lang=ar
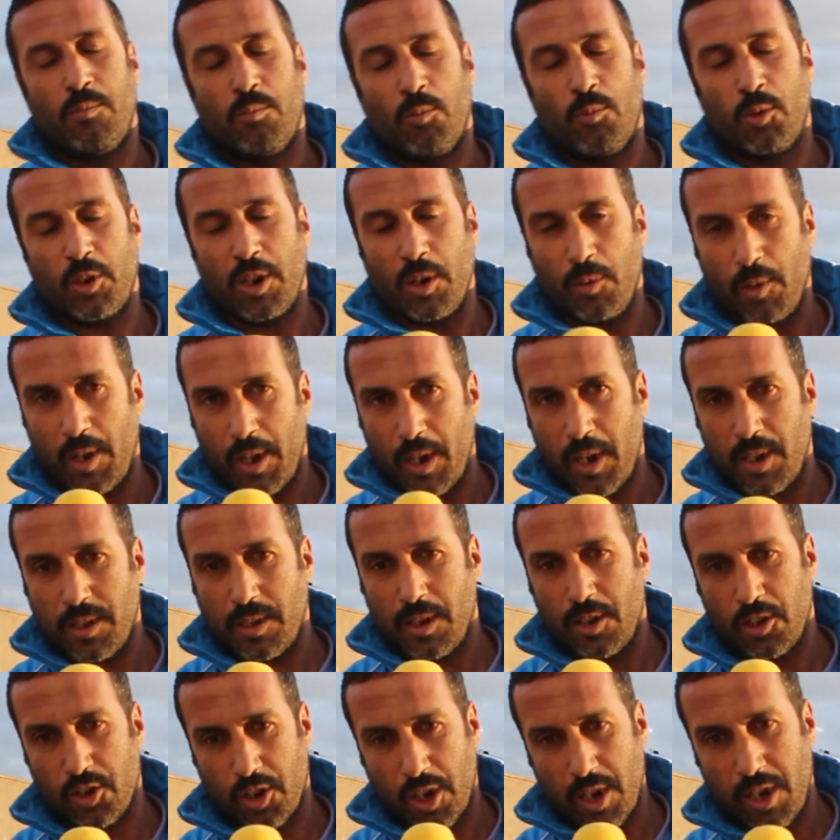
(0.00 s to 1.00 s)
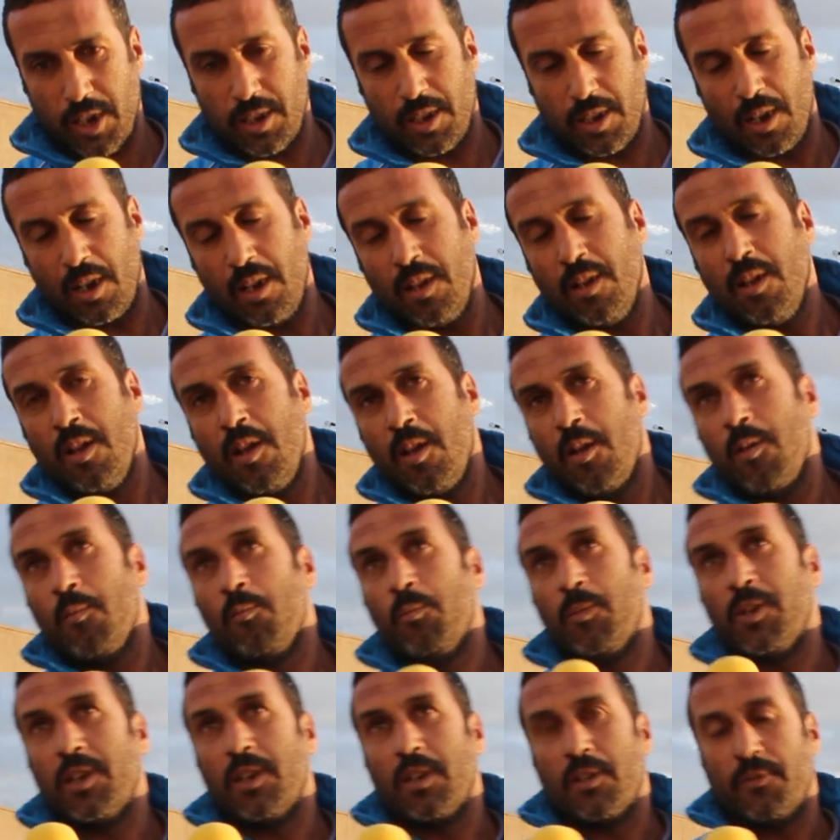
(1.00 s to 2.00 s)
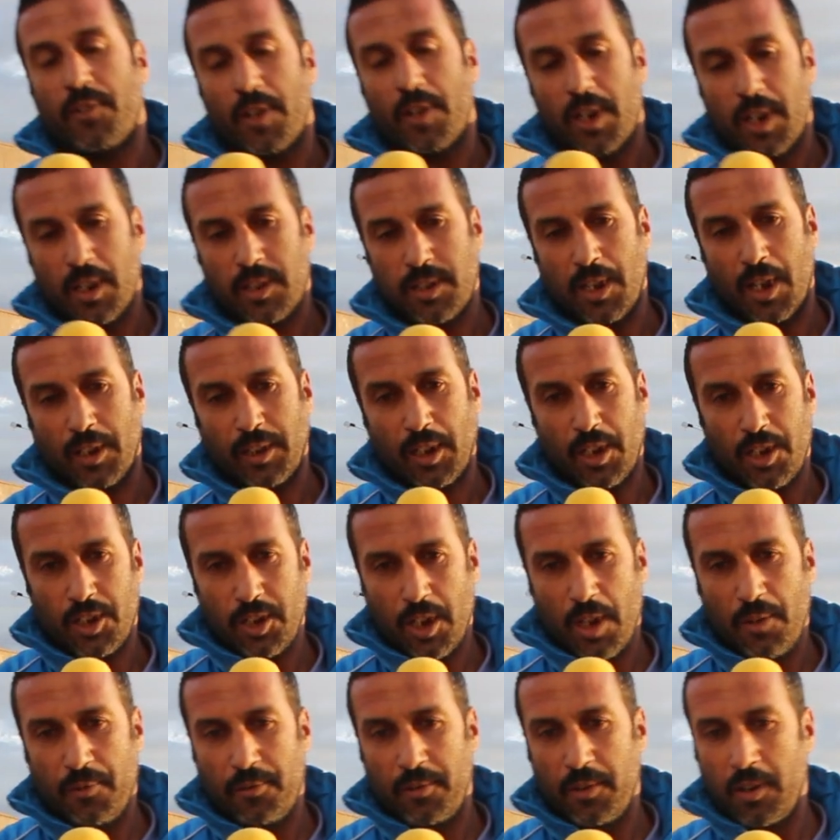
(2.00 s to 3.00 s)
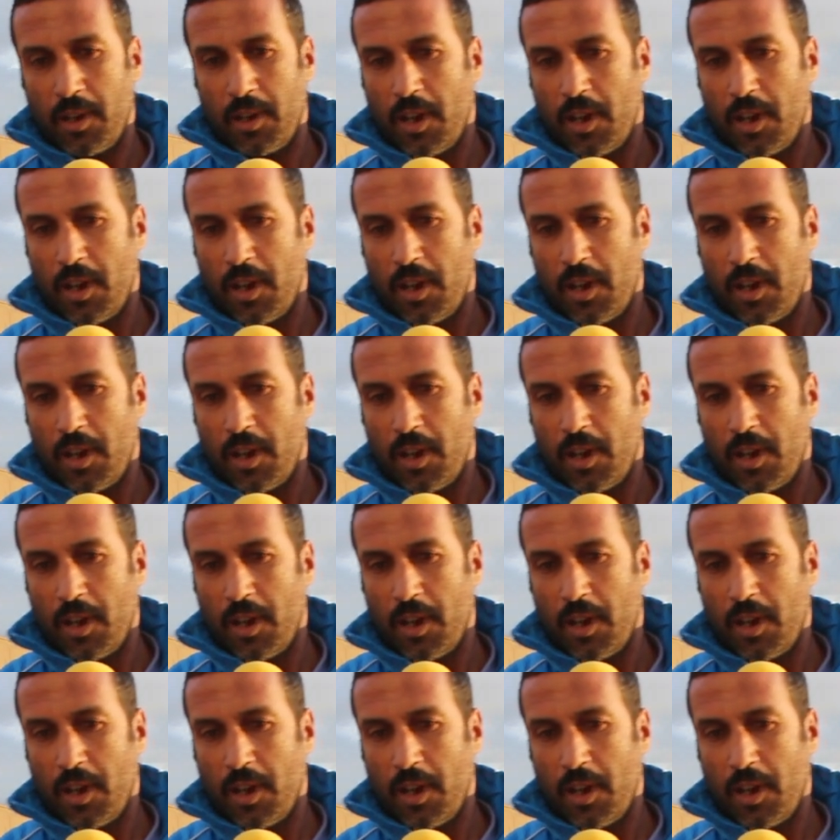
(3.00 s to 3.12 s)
مناورات جيده من فريق اتحاد عين شقف